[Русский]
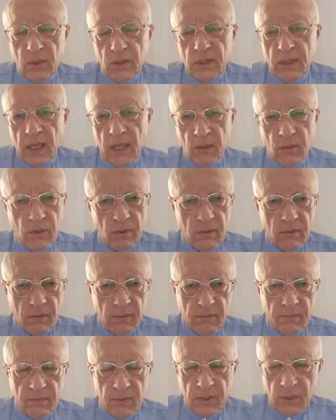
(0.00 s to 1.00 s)
Не знаю,
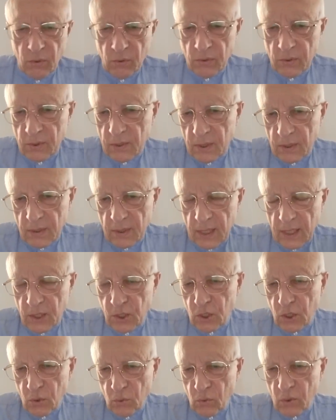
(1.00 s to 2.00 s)
видно, он
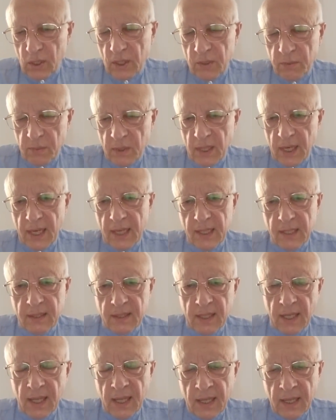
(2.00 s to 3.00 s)
раньше
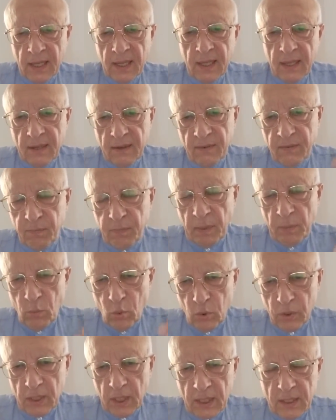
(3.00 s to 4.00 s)
разбирается в
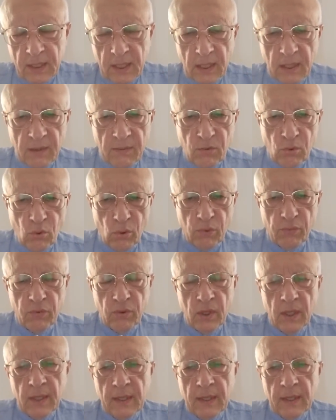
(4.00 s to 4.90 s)
пометах соловьев.